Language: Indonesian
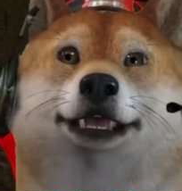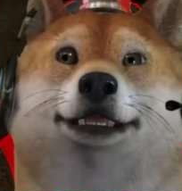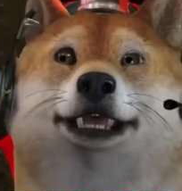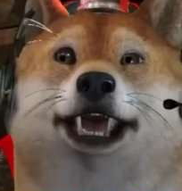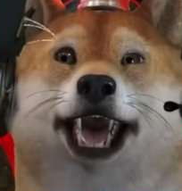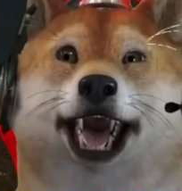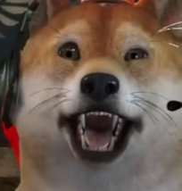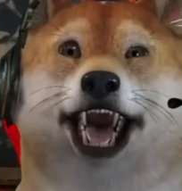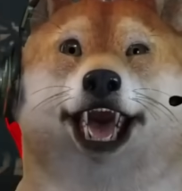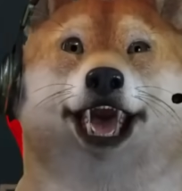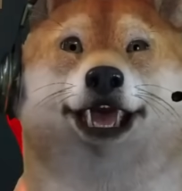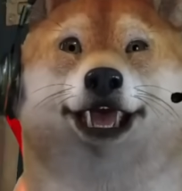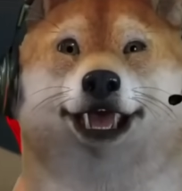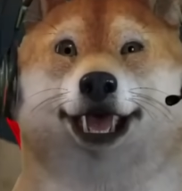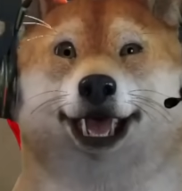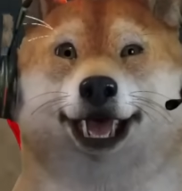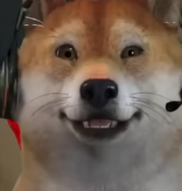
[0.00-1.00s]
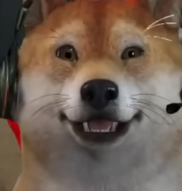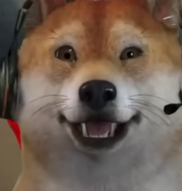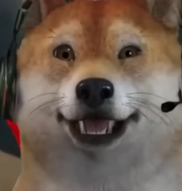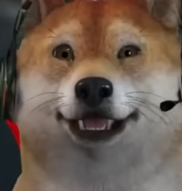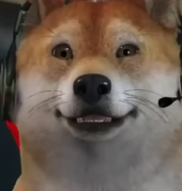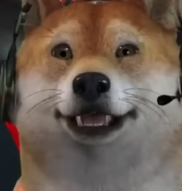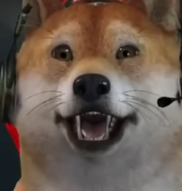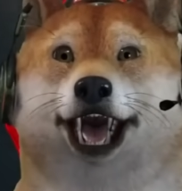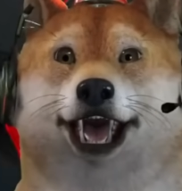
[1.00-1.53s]
Oke lah, nggak apa-apa teman-teman.
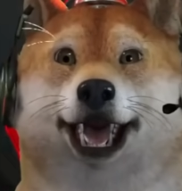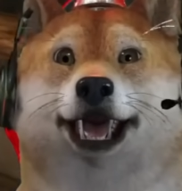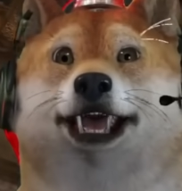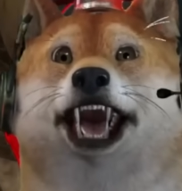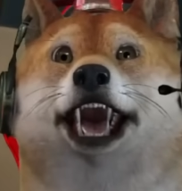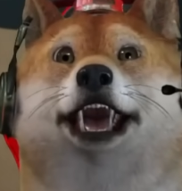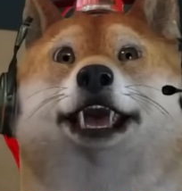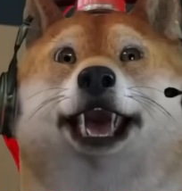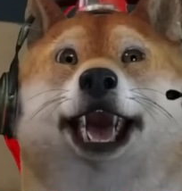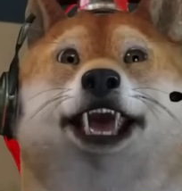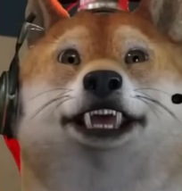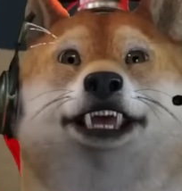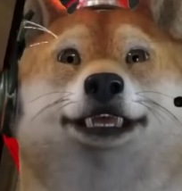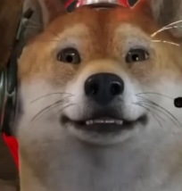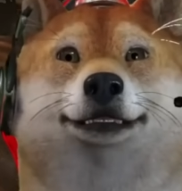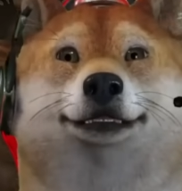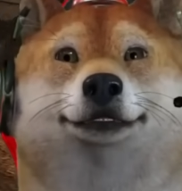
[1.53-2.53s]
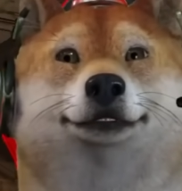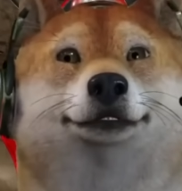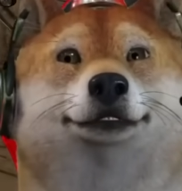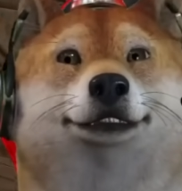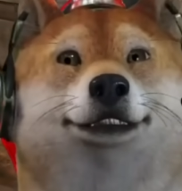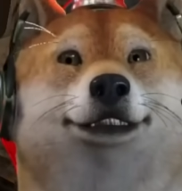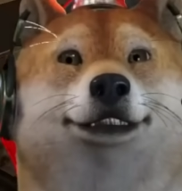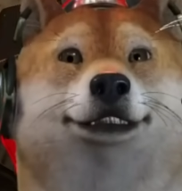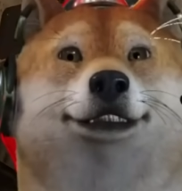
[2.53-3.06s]
Let's go, kita langsung berangkat nih.
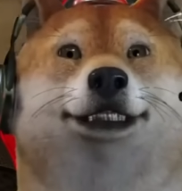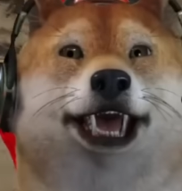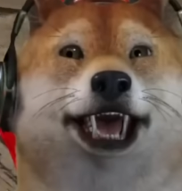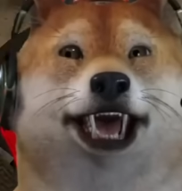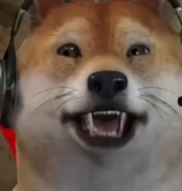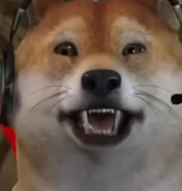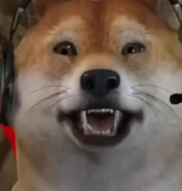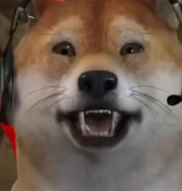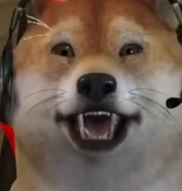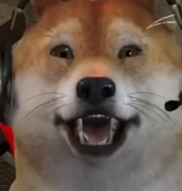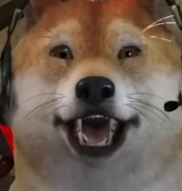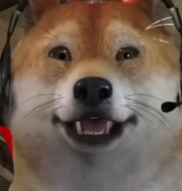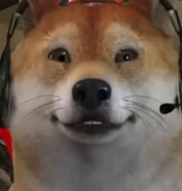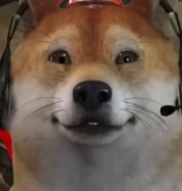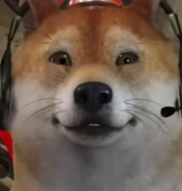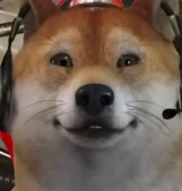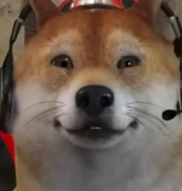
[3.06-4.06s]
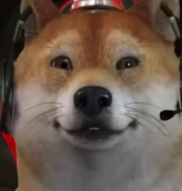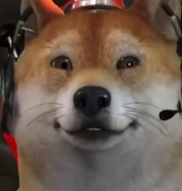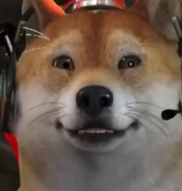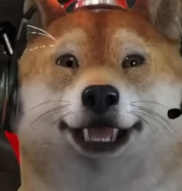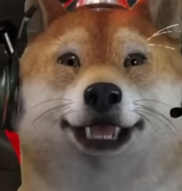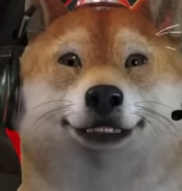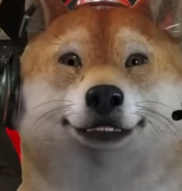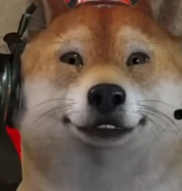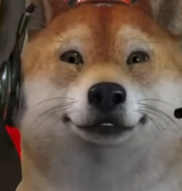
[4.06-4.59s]
Sip.
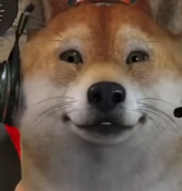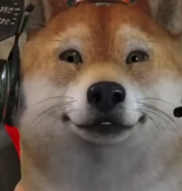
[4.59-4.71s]
Pom.